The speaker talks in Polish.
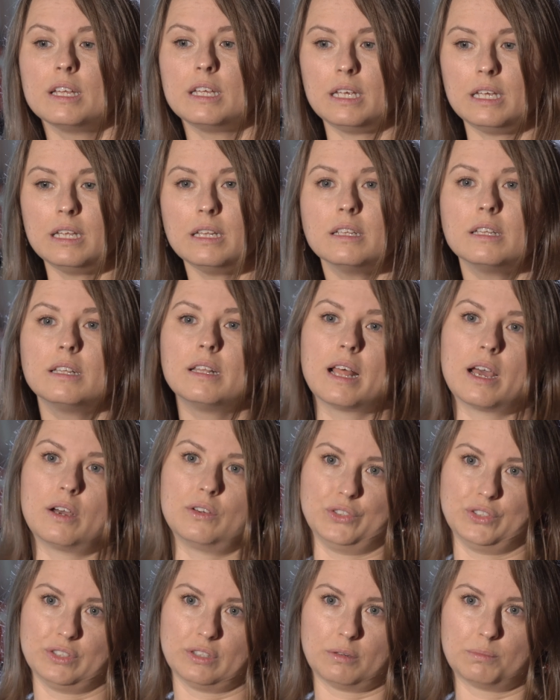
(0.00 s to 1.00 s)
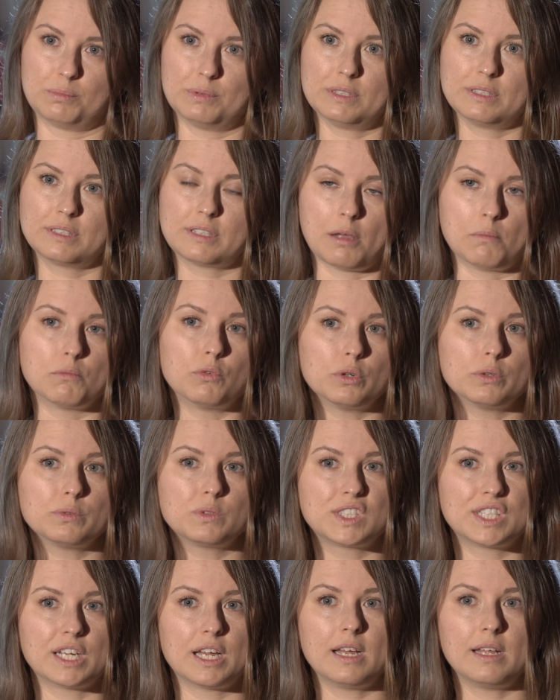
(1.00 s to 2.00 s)
Inne osoby
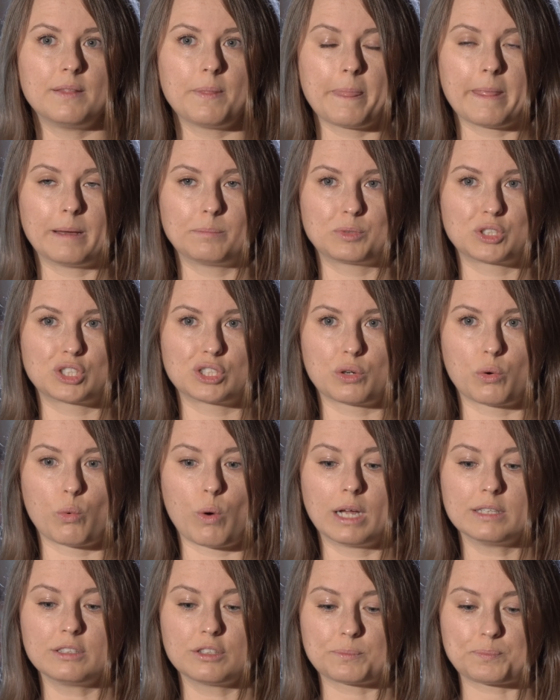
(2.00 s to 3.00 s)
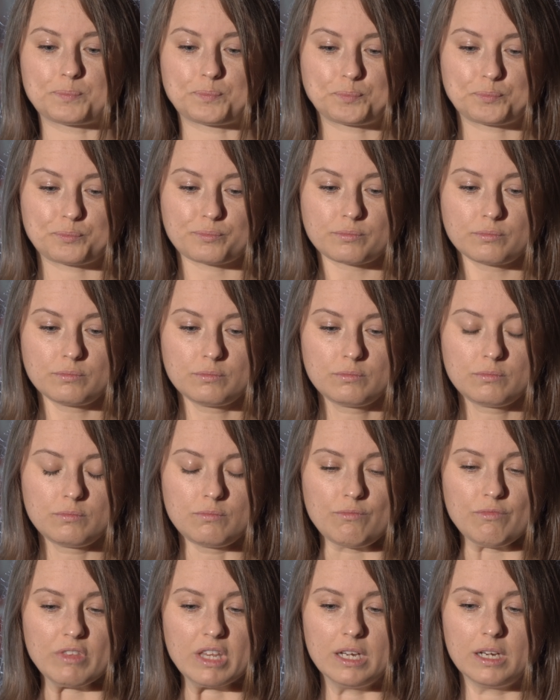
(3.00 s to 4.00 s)
zajmują się na przykład
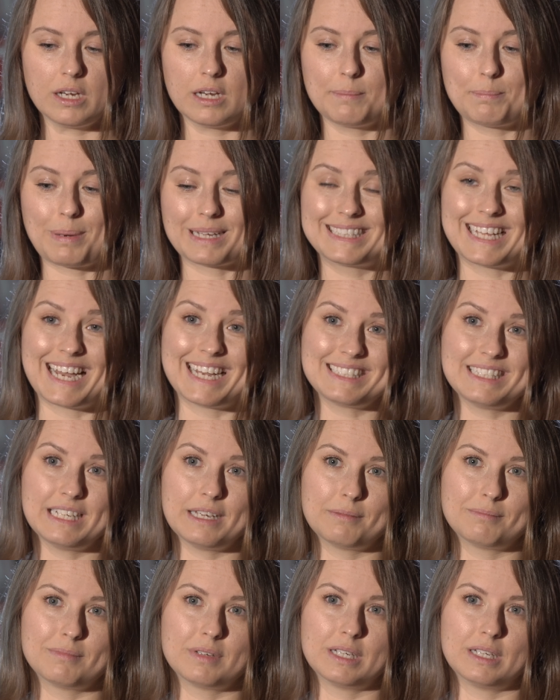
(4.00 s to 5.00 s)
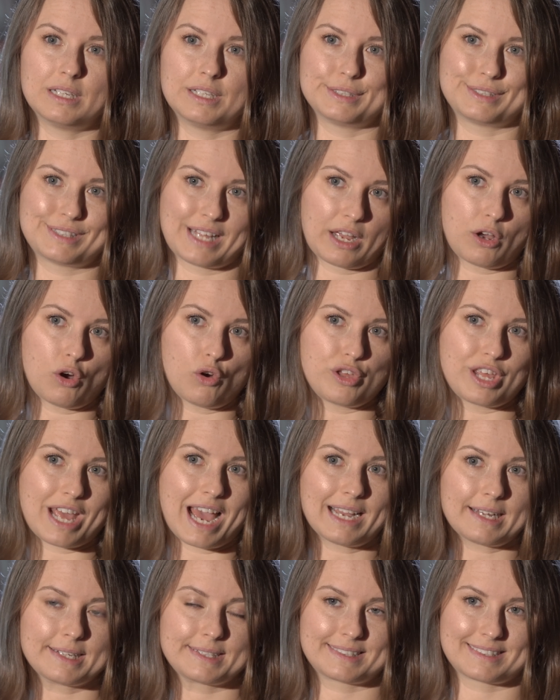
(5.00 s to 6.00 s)
e, badaniem tego,
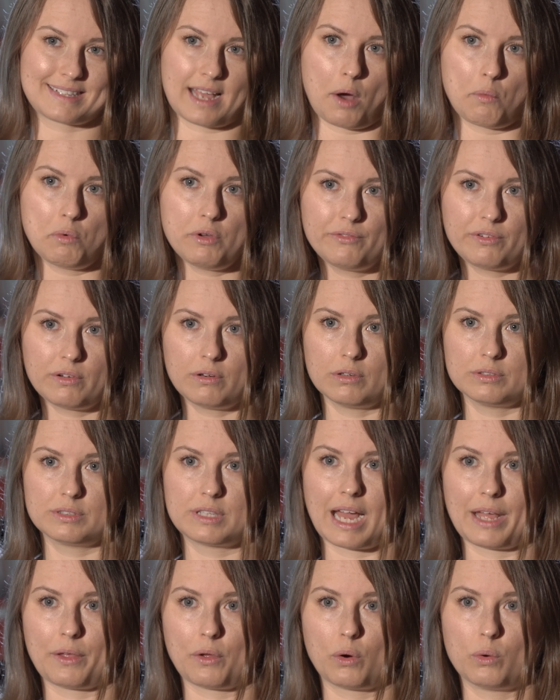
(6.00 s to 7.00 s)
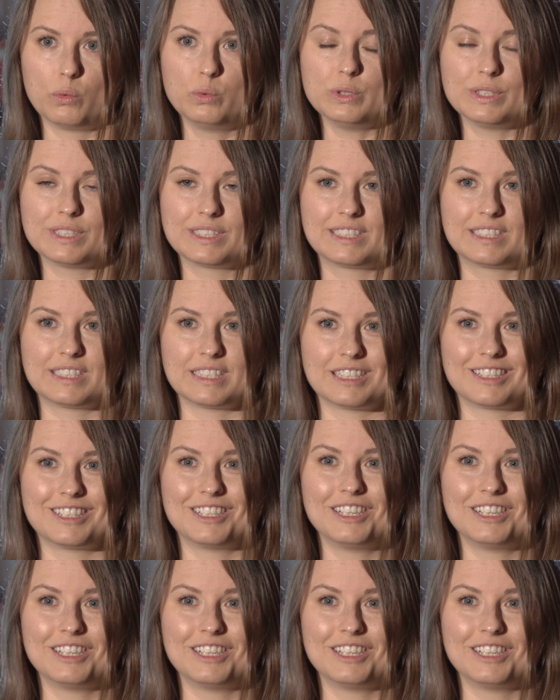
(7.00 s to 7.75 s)
jak skały wyglądają z